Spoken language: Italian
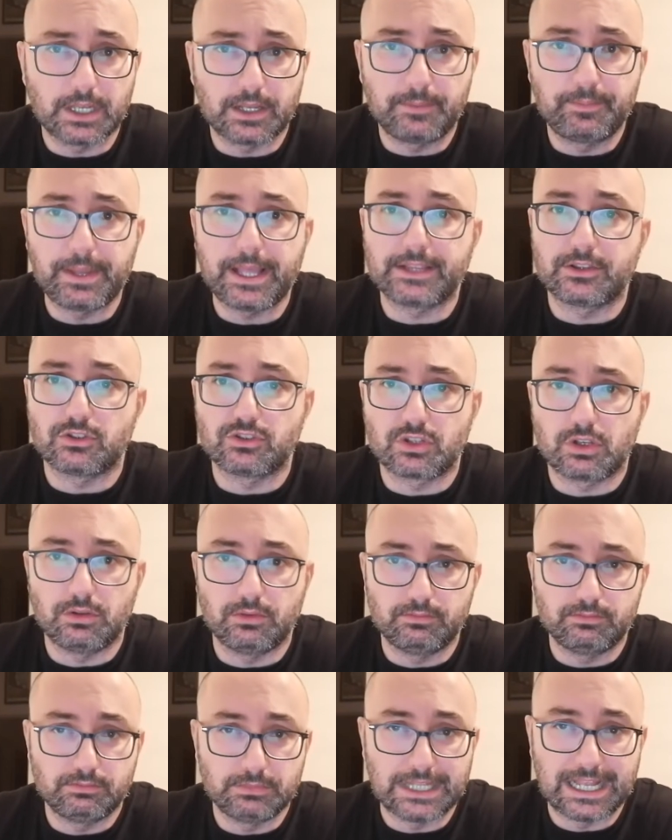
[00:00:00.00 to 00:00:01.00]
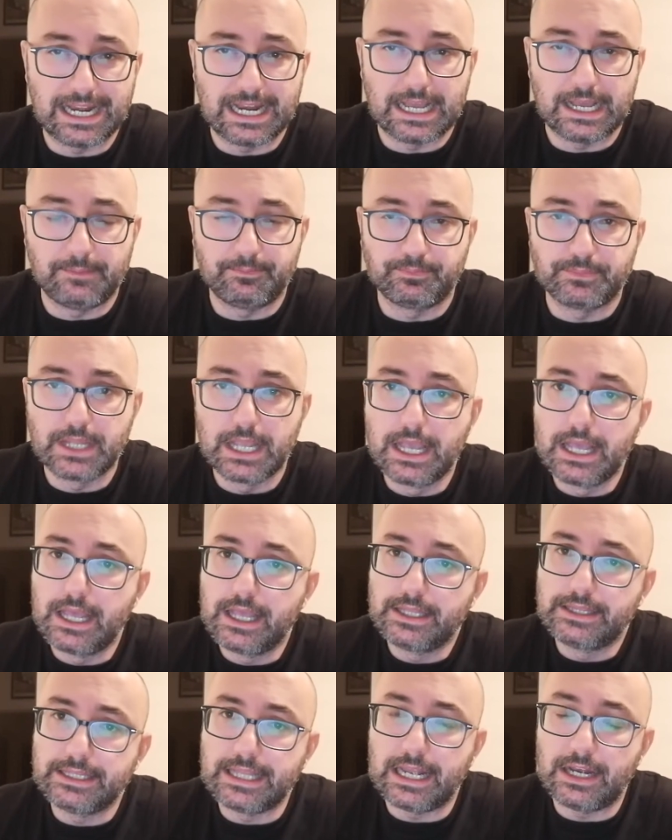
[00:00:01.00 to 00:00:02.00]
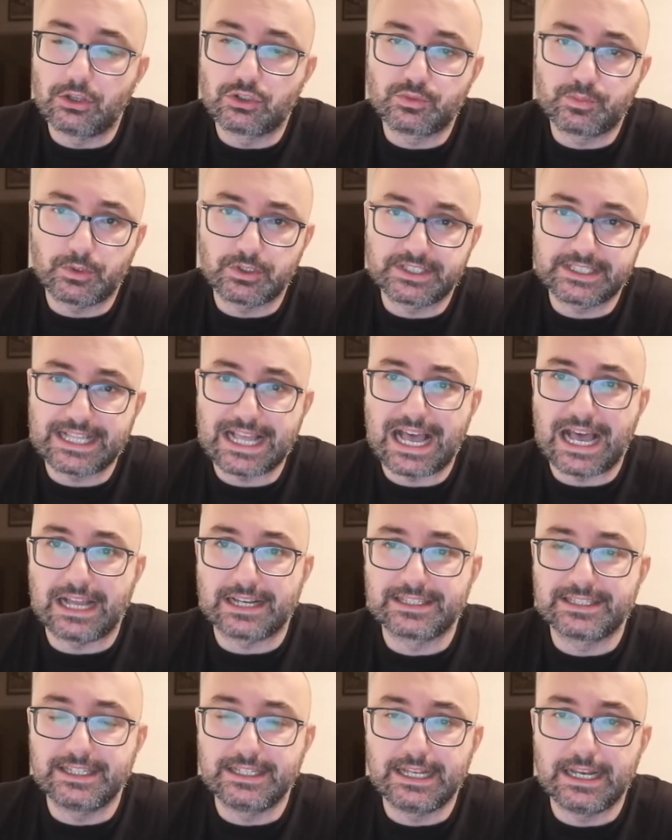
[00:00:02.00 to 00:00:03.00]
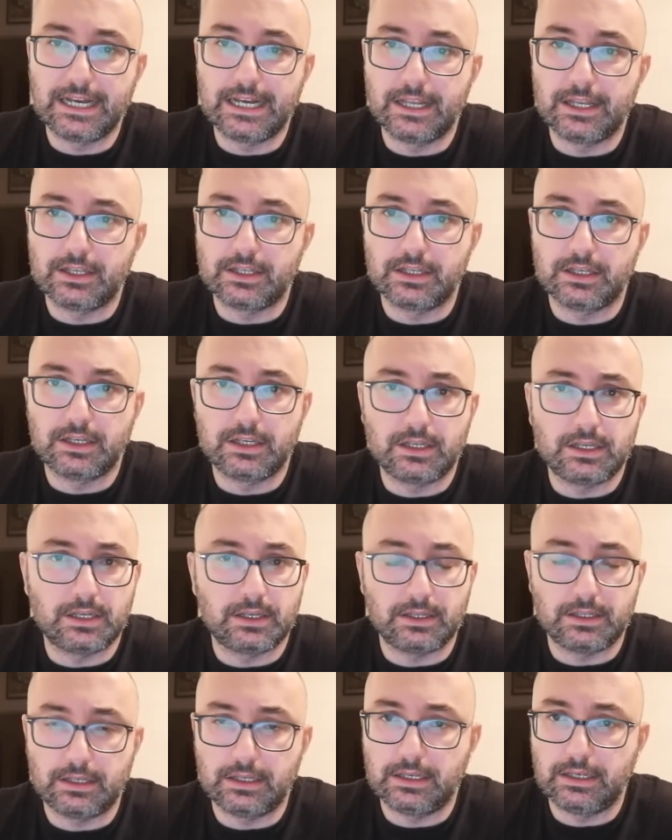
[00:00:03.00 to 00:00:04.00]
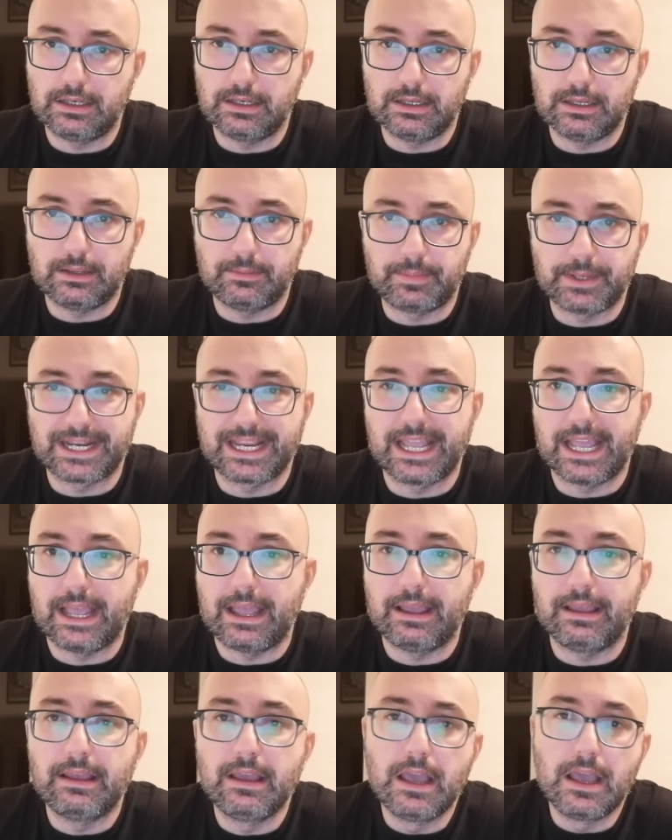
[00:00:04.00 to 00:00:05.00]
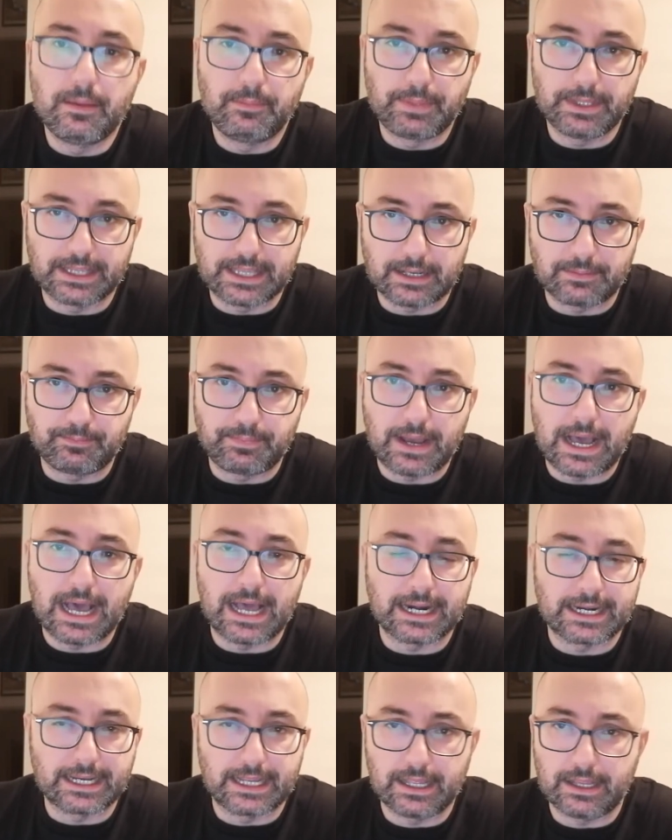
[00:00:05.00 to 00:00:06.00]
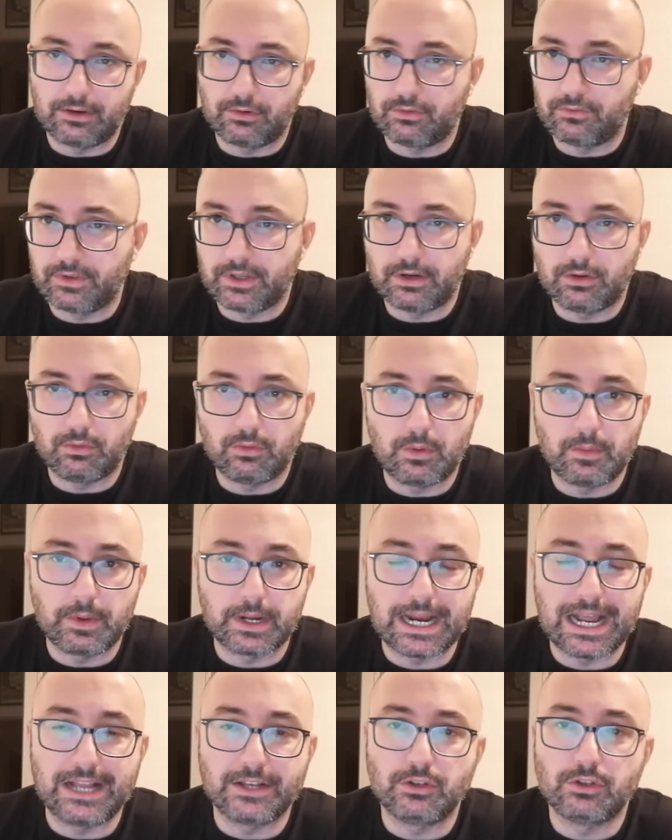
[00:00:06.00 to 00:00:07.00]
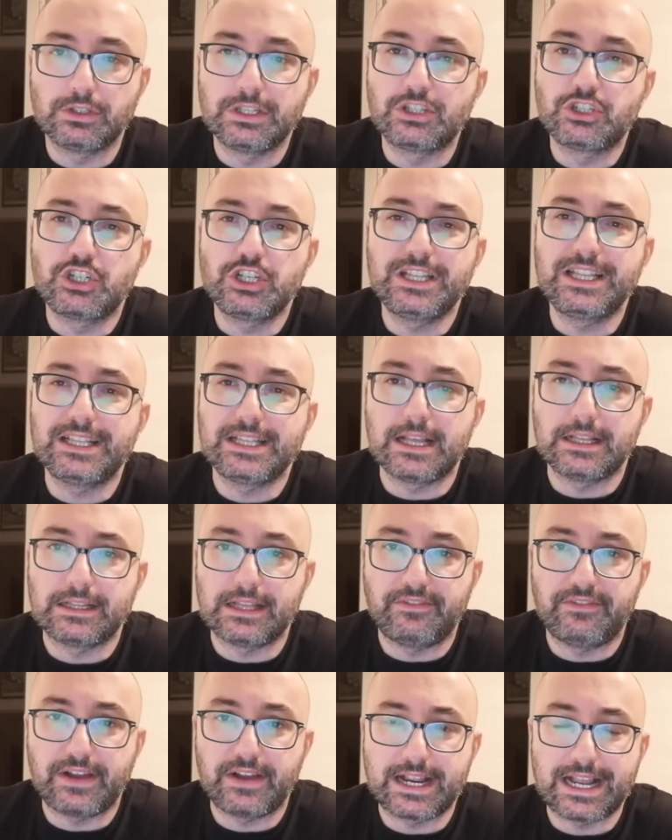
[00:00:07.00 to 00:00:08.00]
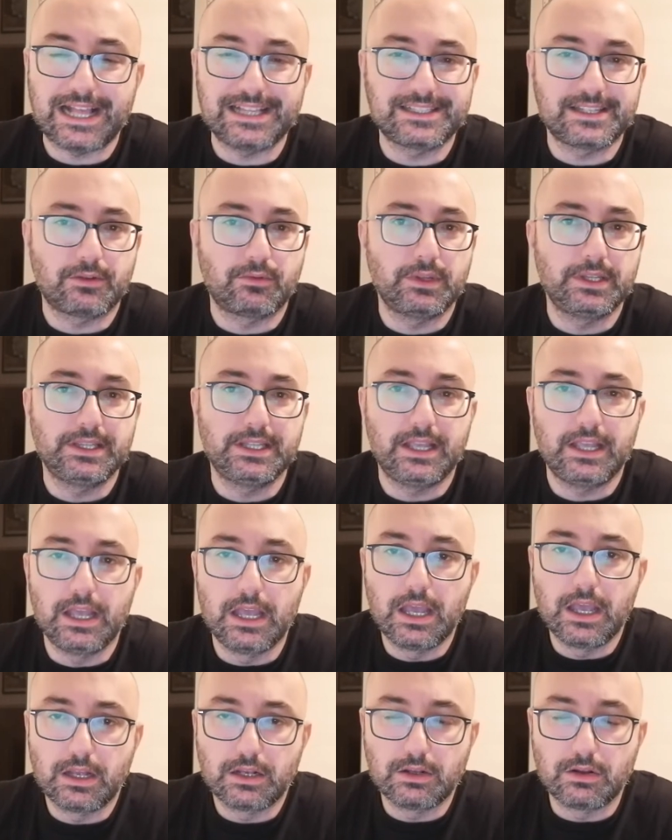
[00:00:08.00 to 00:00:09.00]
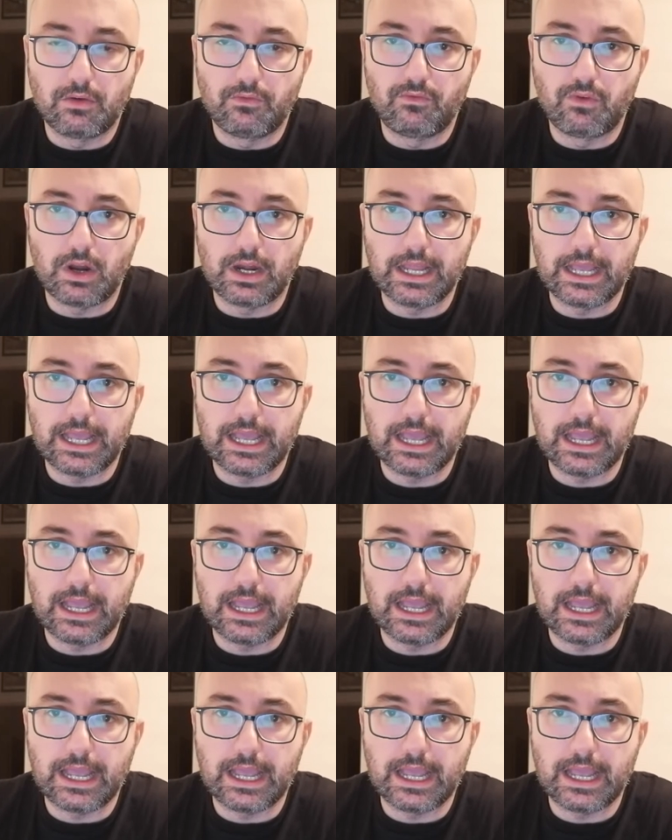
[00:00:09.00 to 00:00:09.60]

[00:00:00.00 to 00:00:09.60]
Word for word: ripeto, nella, nello spostarsi, nel, eh, perché Peter Parker, ovvero l'uomo ragno, decide di andare in vacanza, e quindi non vuole